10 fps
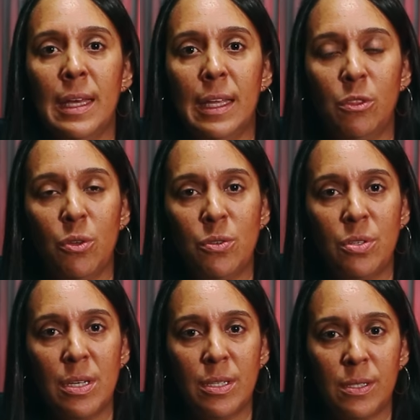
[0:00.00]

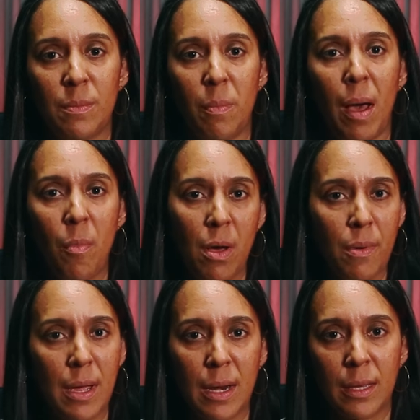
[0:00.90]
Entonces, vamos a
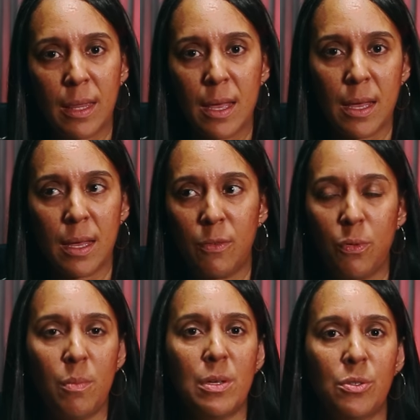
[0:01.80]
ver esta
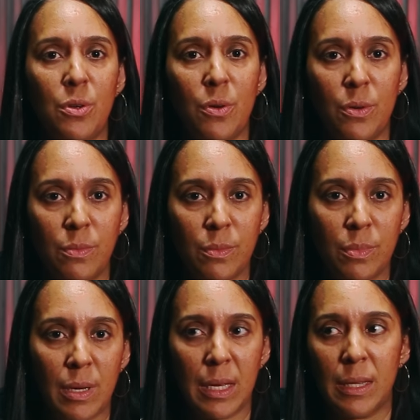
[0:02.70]
información
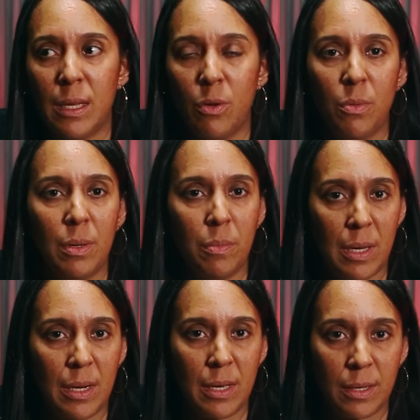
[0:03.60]
que este joven
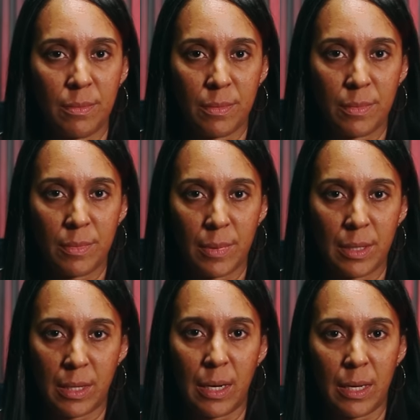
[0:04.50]
viene
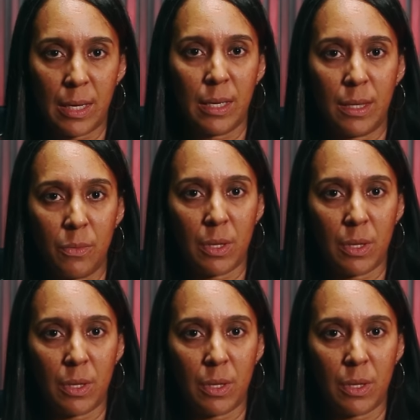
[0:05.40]
y tira aquí en este